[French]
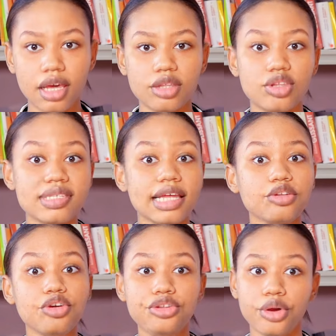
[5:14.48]
De
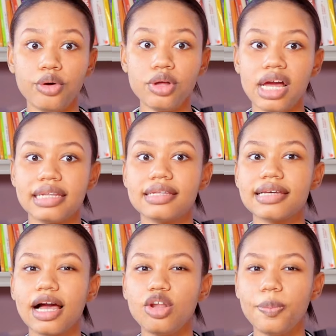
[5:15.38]
cette union
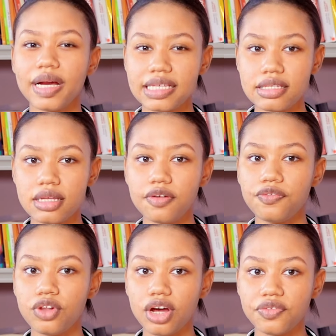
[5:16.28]
naîtra le président
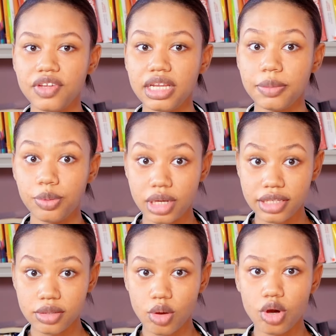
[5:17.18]
Florville
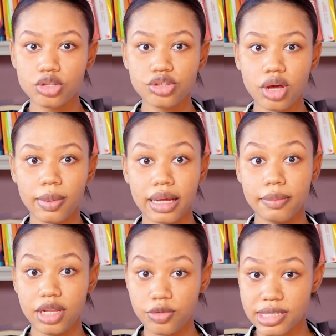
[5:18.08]
Hippolyte octobre
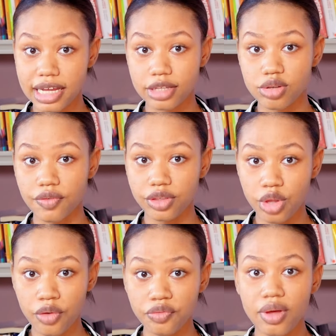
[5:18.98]

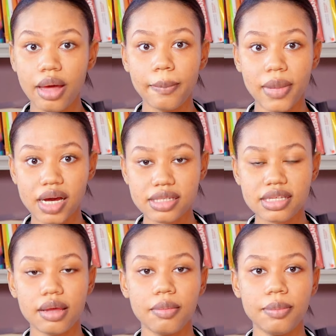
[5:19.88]

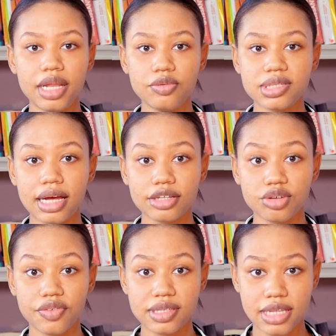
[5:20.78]
1889-mars
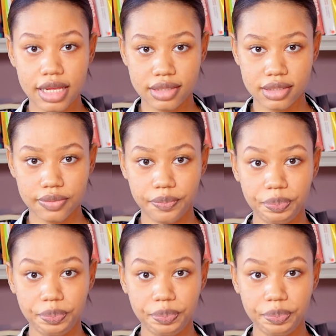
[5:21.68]
1896.